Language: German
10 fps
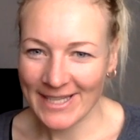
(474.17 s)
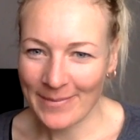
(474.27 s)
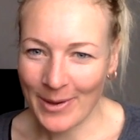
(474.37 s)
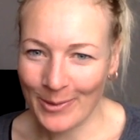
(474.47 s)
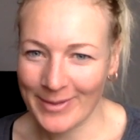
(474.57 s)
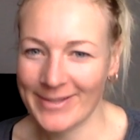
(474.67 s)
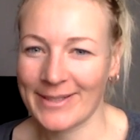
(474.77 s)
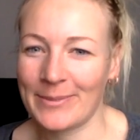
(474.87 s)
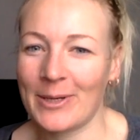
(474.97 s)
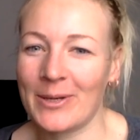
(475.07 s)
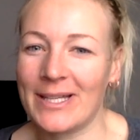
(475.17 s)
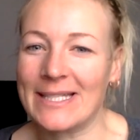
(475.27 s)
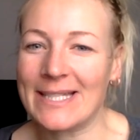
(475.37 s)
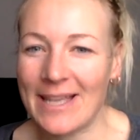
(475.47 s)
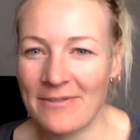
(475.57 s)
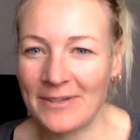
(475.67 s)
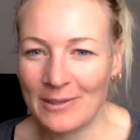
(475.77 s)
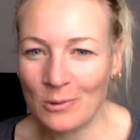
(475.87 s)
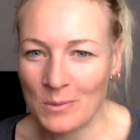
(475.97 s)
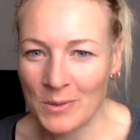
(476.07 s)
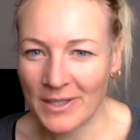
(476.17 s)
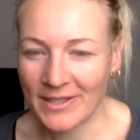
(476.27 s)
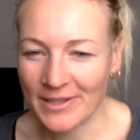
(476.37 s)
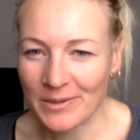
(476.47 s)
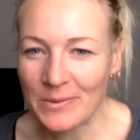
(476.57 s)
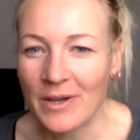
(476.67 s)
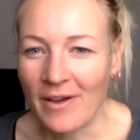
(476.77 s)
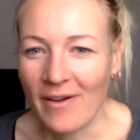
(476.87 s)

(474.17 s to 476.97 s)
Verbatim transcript: Thema und es gibt auch sehr viele Übungen dazu.